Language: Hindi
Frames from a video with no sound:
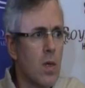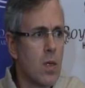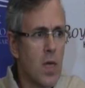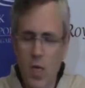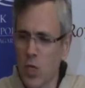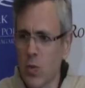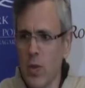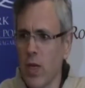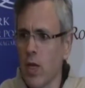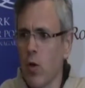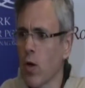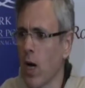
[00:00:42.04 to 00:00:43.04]
कि
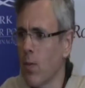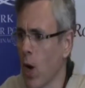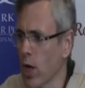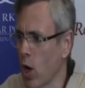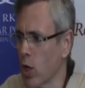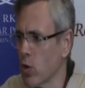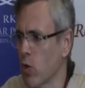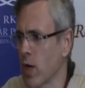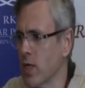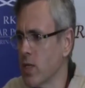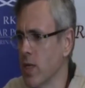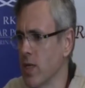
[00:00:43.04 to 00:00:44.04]
कश्मीरियों का बॉयकॉट
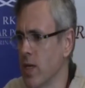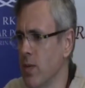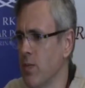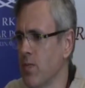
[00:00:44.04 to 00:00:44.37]
होना चाहिए